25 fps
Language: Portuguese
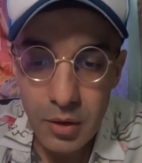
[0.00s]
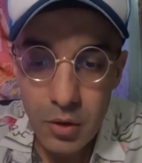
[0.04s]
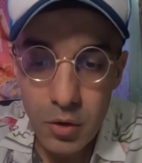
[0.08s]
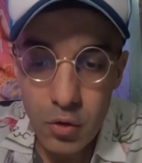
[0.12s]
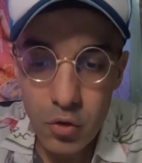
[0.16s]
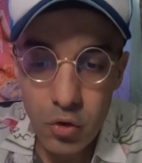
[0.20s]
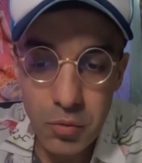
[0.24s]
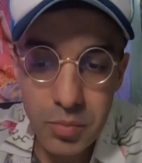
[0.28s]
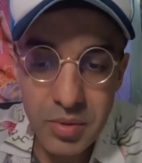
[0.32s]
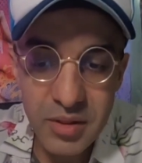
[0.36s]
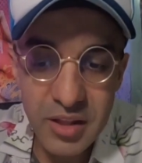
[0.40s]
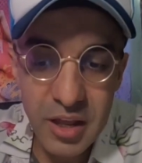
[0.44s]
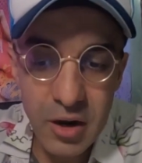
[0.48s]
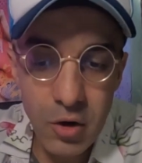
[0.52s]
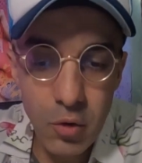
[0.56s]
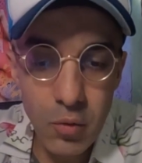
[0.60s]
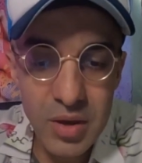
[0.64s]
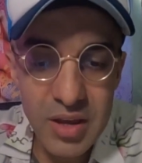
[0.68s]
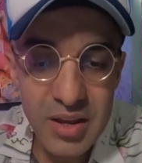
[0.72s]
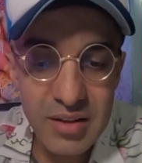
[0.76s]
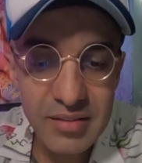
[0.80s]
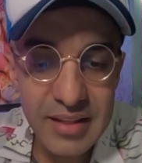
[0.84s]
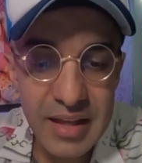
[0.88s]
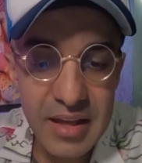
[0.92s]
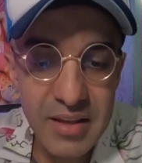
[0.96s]
Clube de
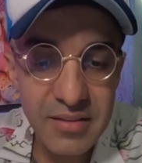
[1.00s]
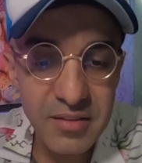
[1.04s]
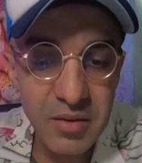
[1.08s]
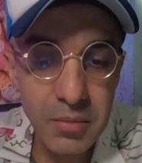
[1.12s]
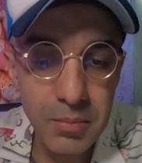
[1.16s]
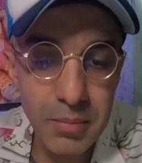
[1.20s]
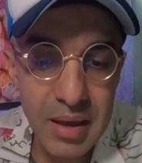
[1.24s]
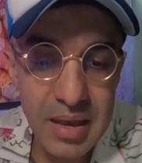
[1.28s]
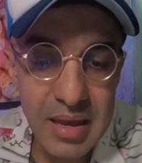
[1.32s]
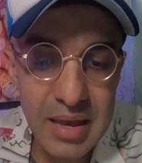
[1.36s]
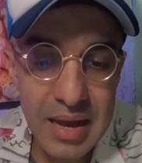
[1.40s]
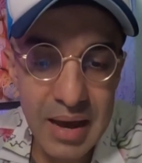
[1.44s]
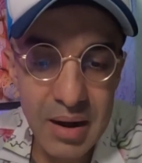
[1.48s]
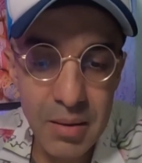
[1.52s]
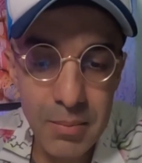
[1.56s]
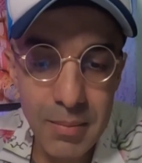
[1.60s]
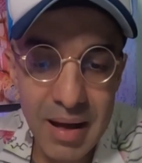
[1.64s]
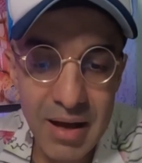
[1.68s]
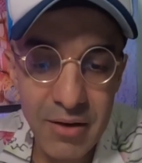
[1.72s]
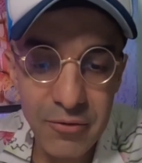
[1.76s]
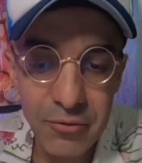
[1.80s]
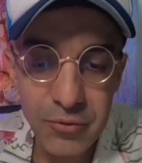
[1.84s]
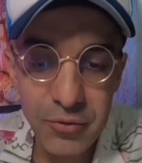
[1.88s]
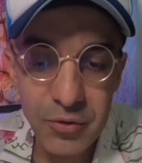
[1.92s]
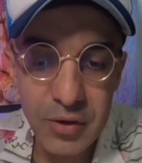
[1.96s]
Intense Men
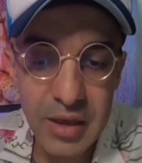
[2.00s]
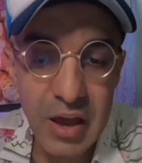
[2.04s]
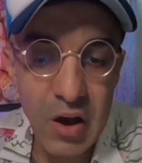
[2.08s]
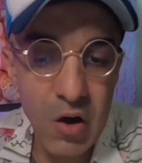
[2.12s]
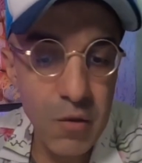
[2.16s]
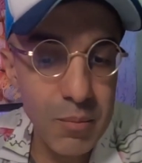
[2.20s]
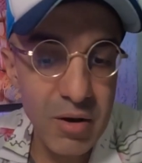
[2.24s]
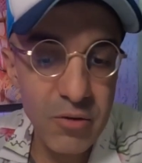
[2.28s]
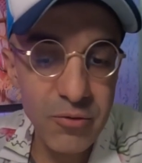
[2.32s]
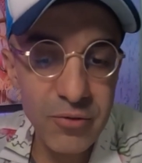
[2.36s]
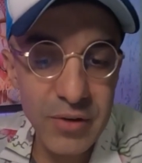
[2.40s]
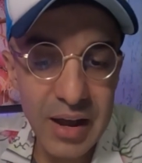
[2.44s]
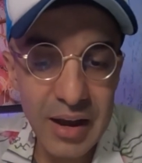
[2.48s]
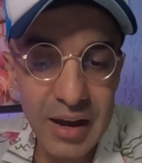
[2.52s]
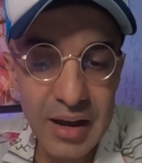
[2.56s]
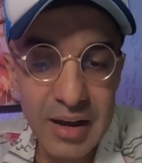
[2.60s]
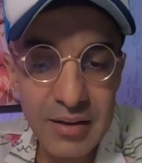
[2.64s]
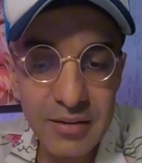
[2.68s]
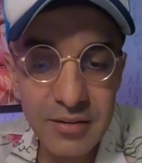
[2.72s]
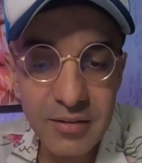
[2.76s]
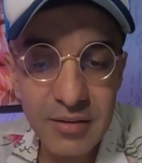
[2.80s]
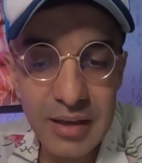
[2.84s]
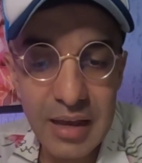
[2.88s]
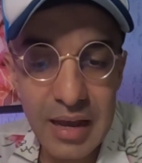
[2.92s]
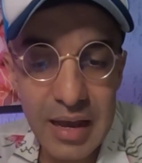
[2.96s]
Armaf é uma
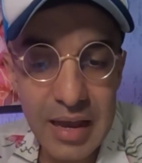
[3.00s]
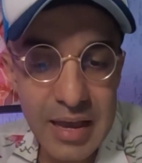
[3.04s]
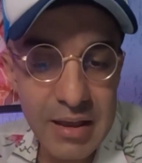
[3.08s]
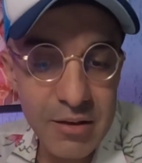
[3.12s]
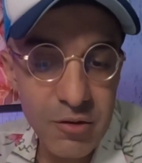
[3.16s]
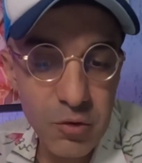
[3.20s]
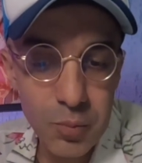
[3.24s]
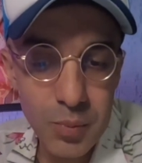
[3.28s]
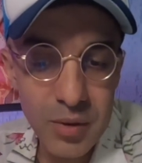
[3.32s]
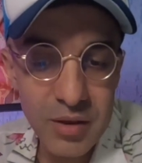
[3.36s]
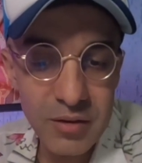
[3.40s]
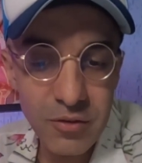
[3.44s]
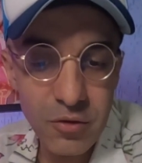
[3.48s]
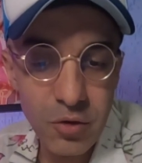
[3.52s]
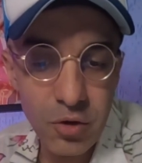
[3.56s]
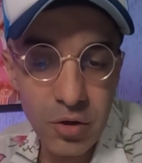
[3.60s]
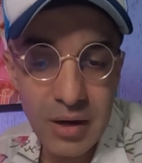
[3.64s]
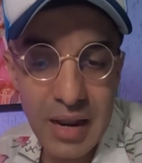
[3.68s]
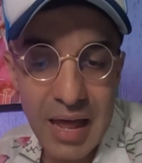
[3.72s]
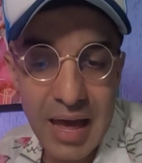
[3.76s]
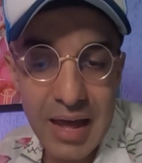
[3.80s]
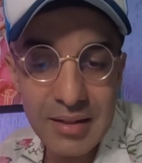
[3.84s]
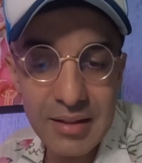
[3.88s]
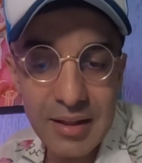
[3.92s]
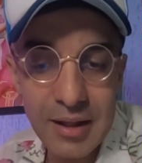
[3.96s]
fragrância
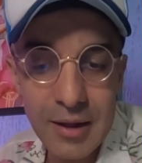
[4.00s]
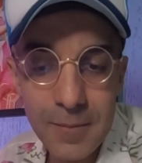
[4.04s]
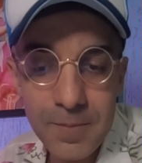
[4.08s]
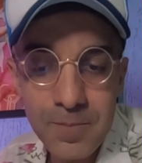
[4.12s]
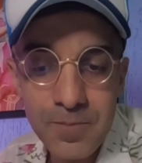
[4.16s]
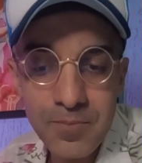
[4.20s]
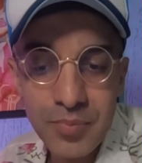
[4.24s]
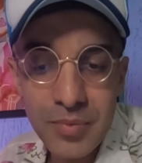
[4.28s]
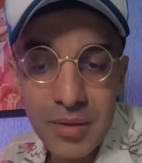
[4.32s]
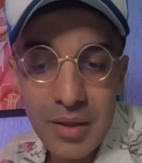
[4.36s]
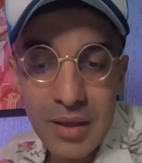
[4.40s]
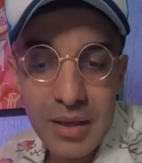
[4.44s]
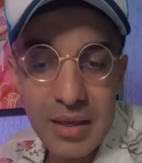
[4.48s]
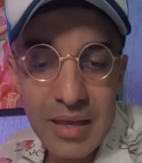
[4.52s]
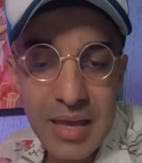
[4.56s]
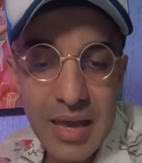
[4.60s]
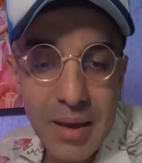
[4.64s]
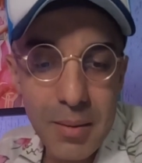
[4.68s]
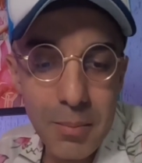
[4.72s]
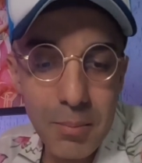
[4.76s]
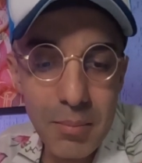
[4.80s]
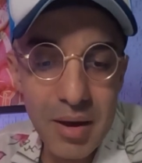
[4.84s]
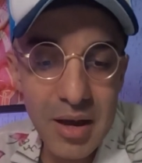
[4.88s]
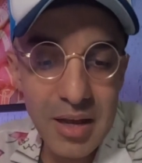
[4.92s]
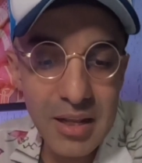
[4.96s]
inspecionada que
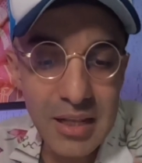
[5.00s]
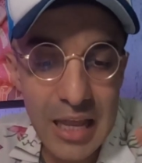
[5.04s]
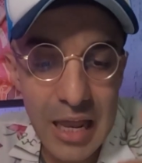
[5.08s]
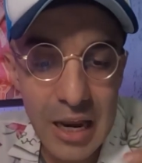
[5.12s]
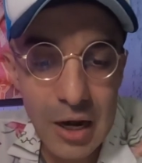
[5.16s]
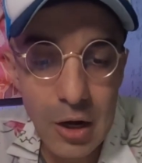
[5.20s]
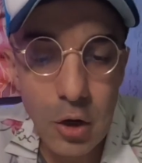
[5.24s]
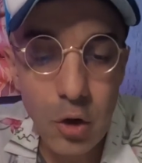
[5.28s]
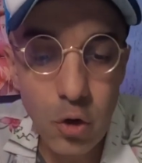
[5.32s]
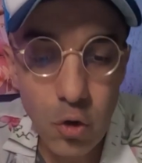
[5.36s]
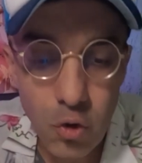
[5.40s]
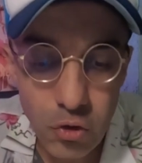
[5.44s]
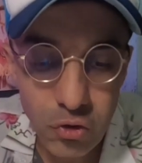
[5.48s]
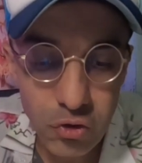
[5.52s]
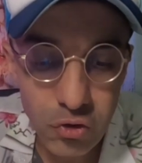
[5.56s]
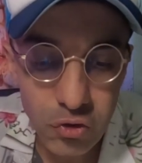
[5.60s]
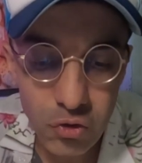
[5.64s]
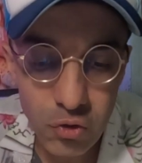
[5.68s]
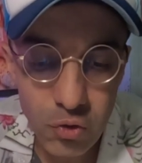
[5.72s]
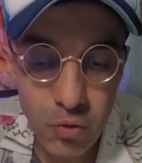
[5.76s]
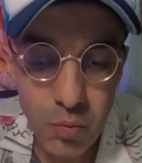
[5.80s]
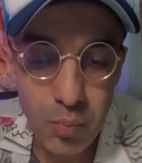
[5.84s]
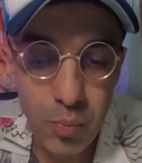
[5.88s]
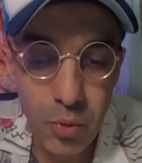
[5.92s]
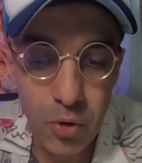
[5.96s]
emana
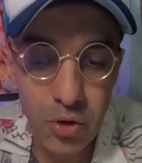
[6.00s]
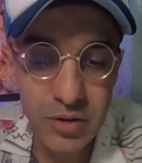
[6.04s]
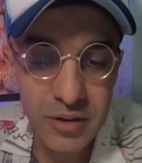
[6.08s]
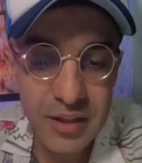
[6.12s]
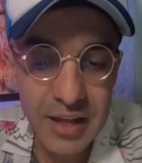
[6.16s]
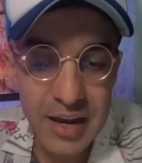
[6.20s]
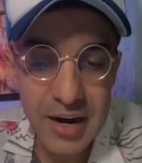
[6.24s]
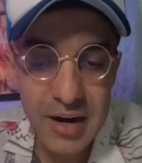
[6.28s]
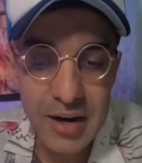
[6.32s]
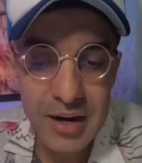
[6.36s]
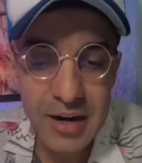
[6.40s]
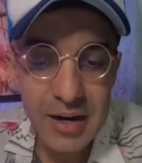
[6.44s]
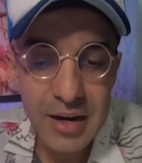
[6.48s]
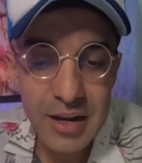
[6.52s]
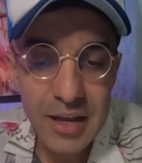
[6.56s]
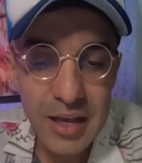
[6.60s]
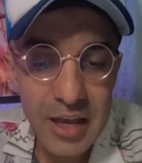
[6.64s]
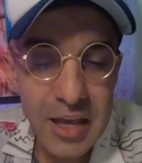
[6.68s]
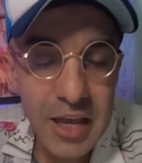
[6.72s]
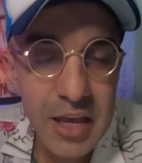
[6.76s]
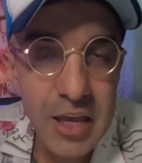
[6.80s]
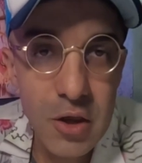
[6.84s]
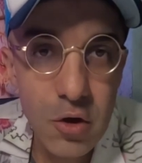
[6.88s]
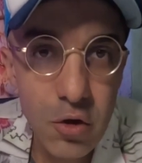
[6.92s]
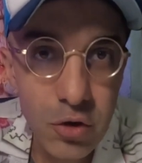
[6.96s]
luxo, poder
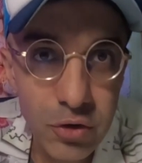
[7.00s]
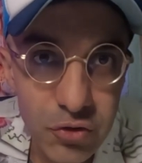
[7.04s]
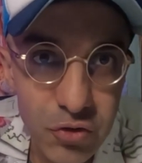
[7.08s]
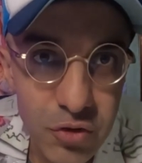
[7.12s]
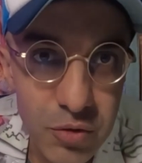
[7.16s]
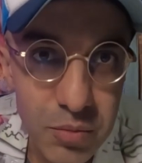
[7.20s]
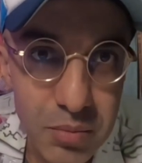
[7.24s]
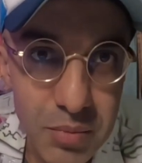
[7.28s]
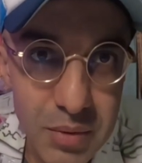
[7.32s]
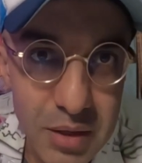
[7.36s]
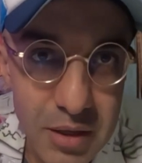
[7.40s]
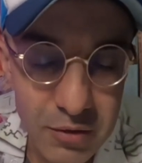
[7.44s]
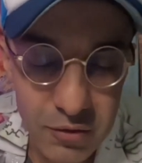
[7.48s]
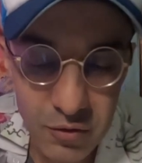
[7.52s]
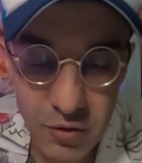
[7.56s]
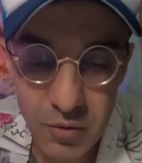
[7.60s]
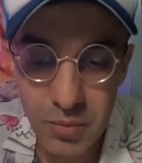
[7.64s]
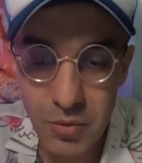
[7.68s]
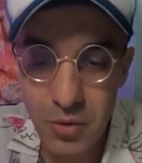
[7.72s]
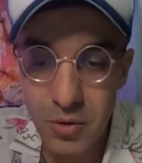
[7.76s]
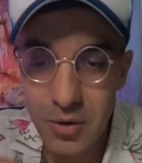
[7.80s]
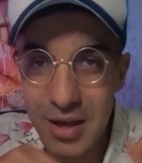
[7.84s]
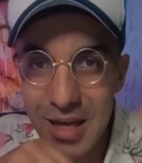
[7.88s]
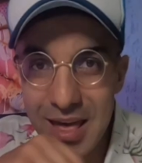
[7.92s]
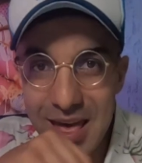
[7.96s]
e
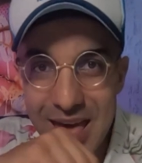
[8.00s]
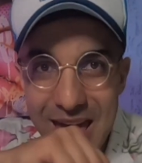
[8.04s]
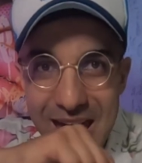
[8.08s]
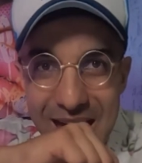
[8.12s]
otimismo.